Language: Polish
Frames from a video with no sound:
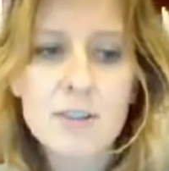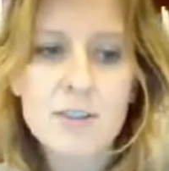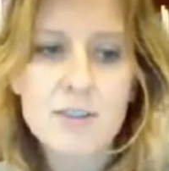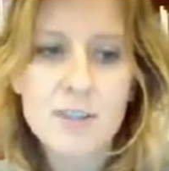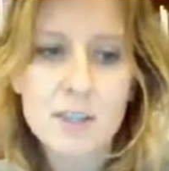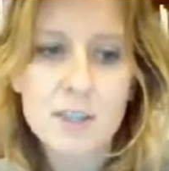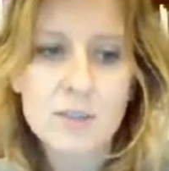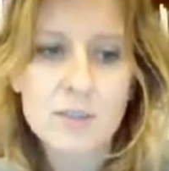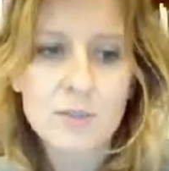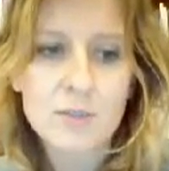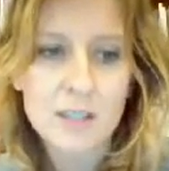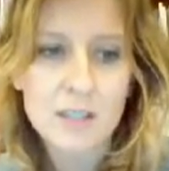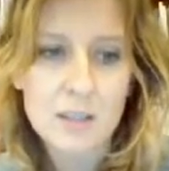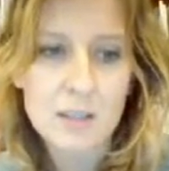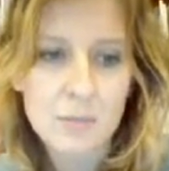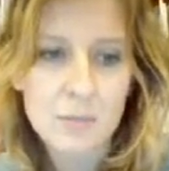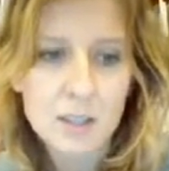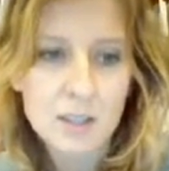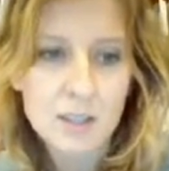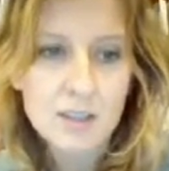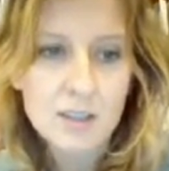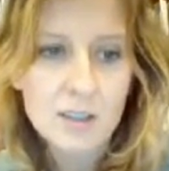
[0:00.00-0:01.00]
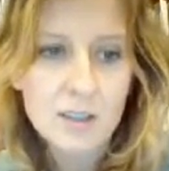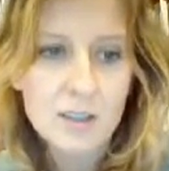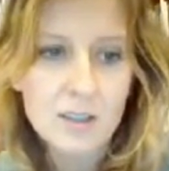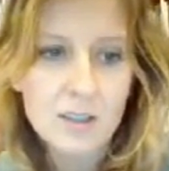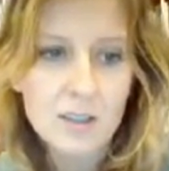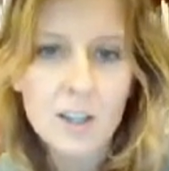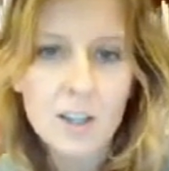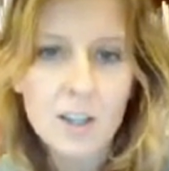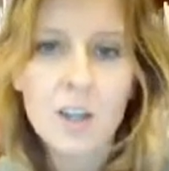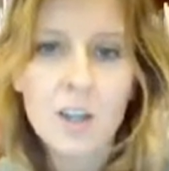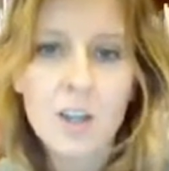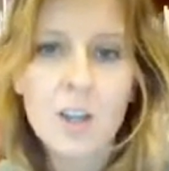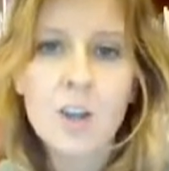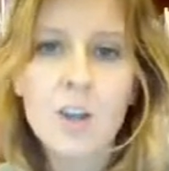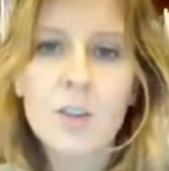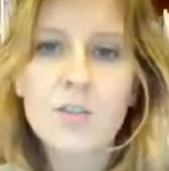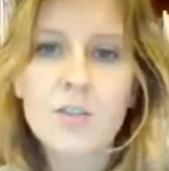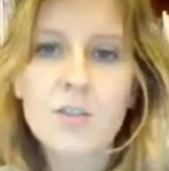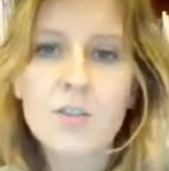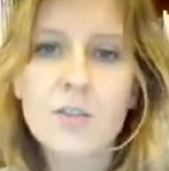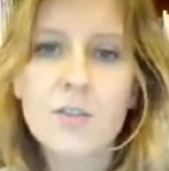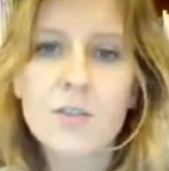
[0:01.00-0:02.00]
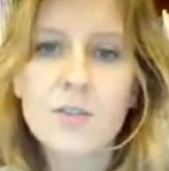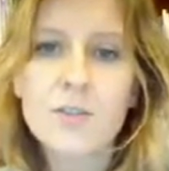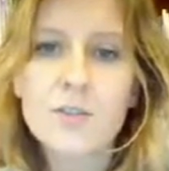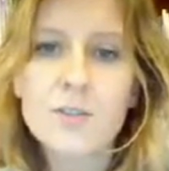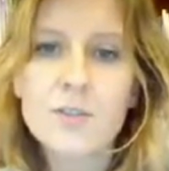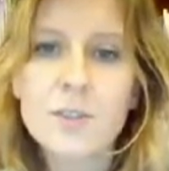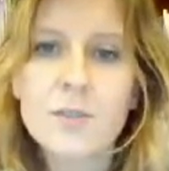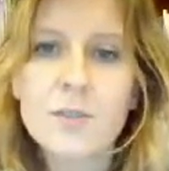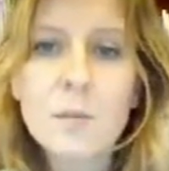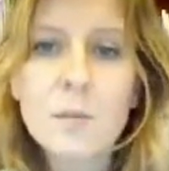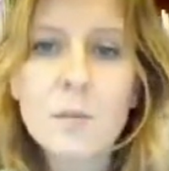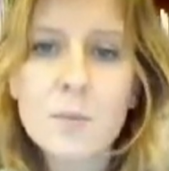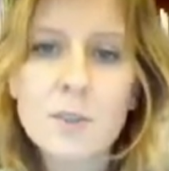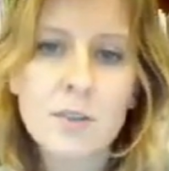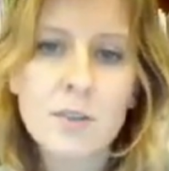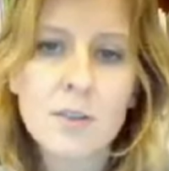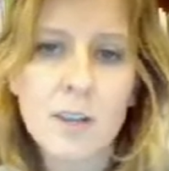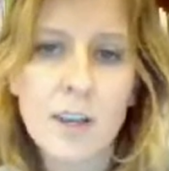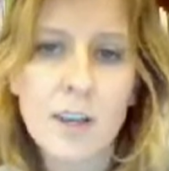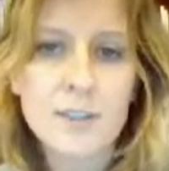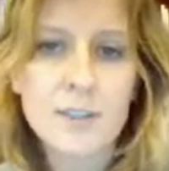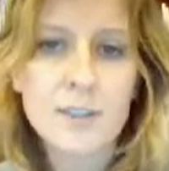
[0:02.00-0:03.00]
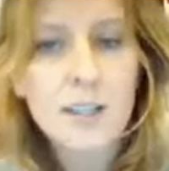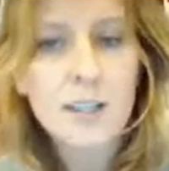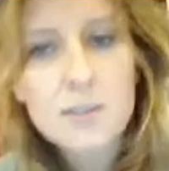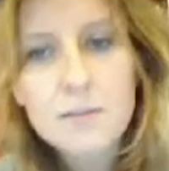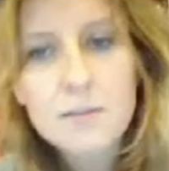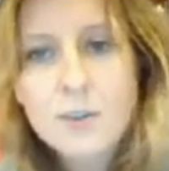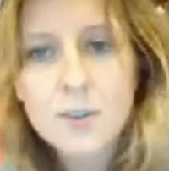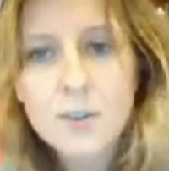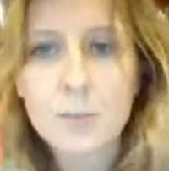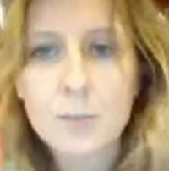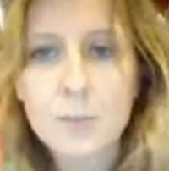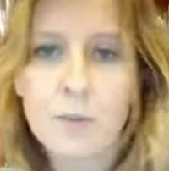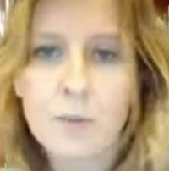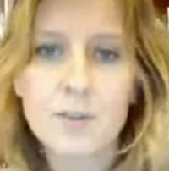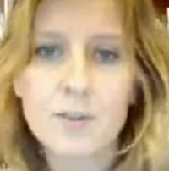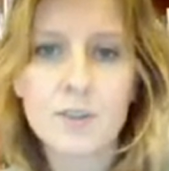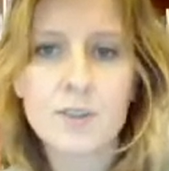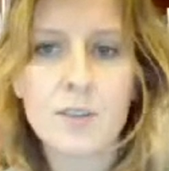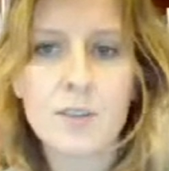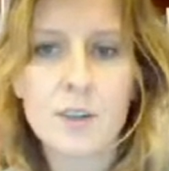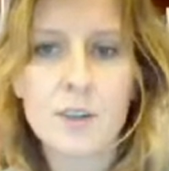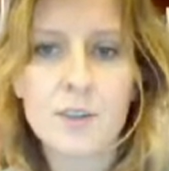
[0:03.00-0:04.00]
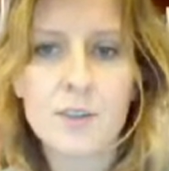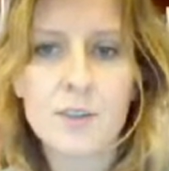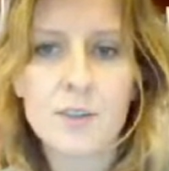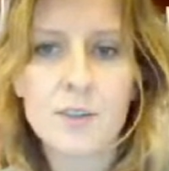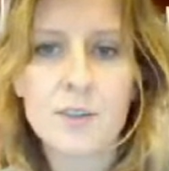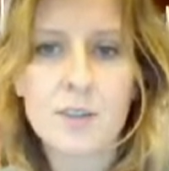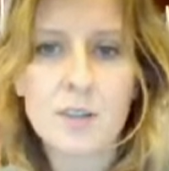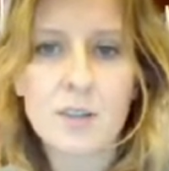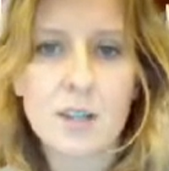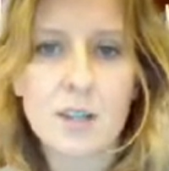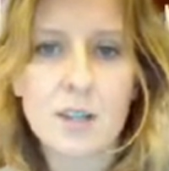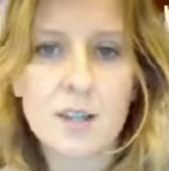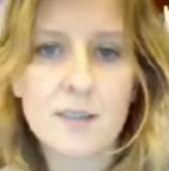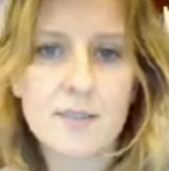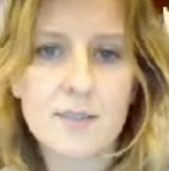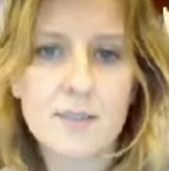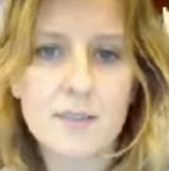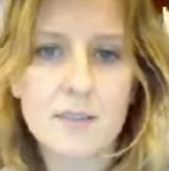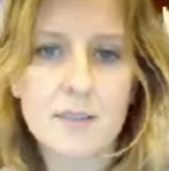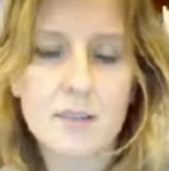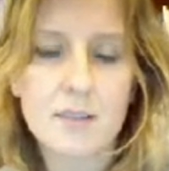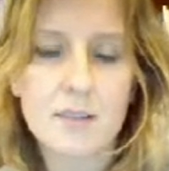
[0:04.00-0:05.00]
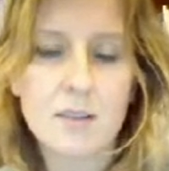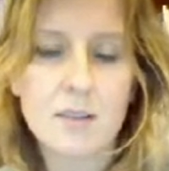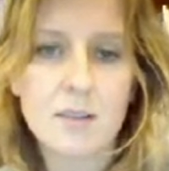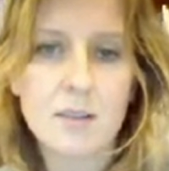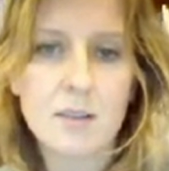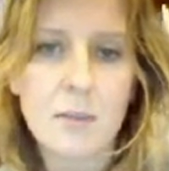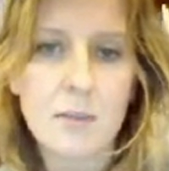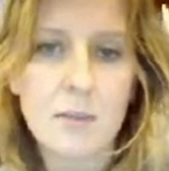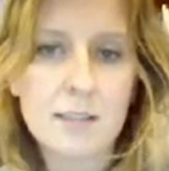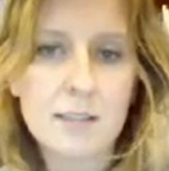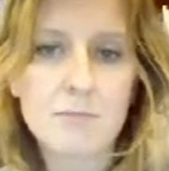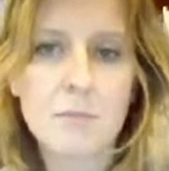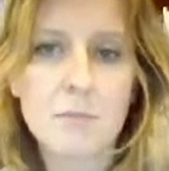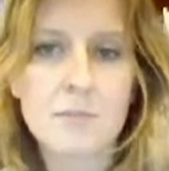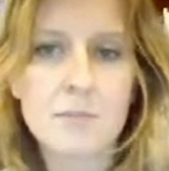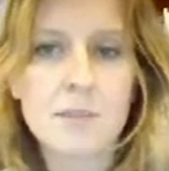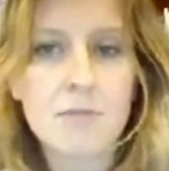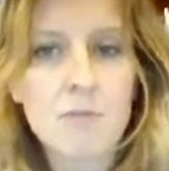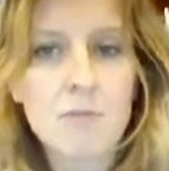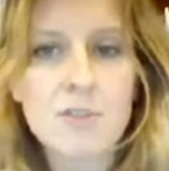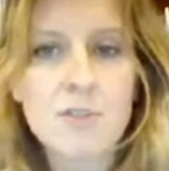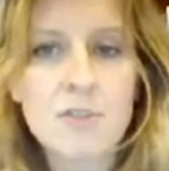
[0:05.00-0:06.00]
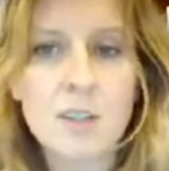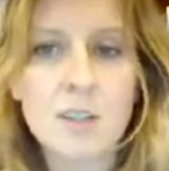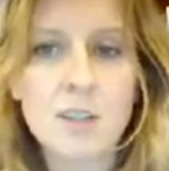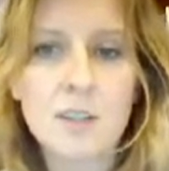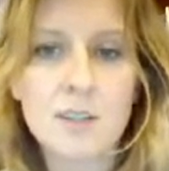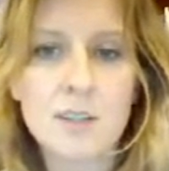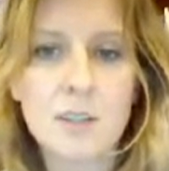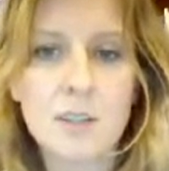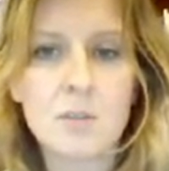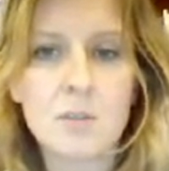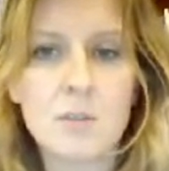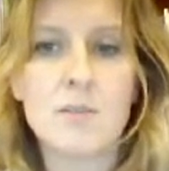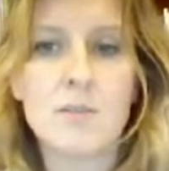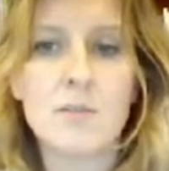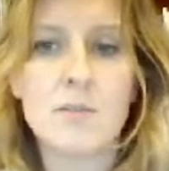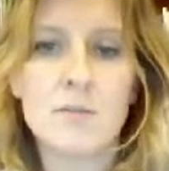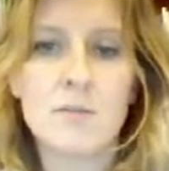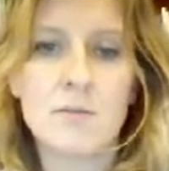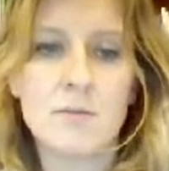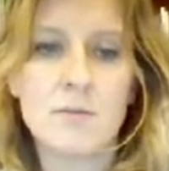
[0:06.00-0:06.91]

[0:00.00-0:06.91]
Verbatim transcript: o zawłaszczaniu ziemi, to z czym Wam się kojarzy? Jakie są Wasze pierwsze skojarzenia z y, tym hasłem, zawłaszczanie ziemi?